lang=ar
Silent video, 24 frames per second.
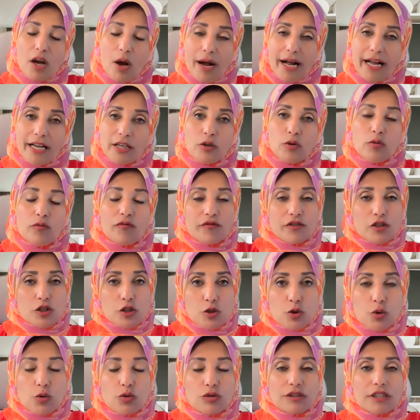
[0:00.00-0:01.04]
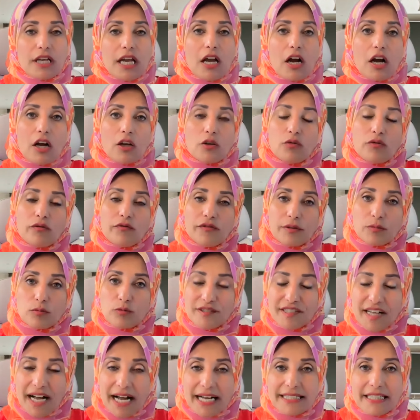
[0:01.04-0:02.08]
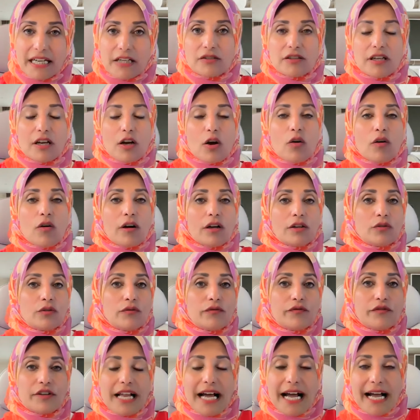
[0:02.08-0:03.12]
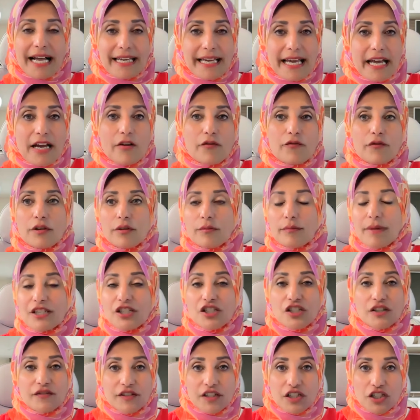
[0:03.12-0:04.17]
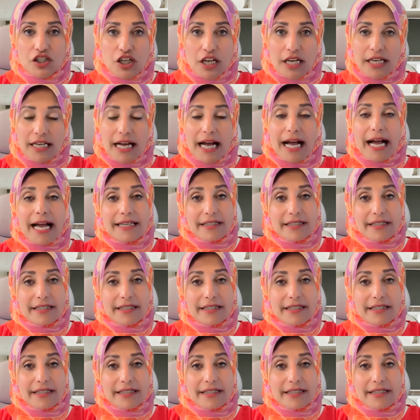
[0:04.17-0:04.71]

عليهم في الشغل يضيقوا عليهم في المساعدات يضيقوا عليهم في الحياه وفي المشي في الشارع